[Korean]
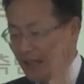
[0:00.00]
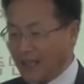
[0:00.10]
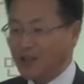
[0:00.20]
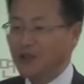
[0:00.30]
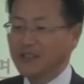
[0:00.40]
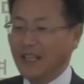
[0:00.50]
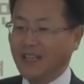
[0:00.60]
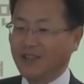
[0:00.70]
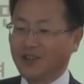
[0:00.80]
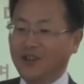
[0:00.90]
잘한 건
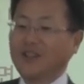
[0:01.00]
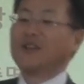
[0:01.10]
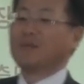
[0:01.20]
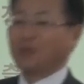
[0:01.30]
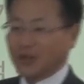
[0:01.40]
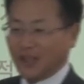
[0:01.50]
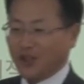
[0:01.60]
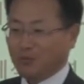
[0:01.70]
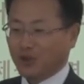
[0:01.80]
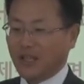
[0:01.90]
잘한 거, 못한 건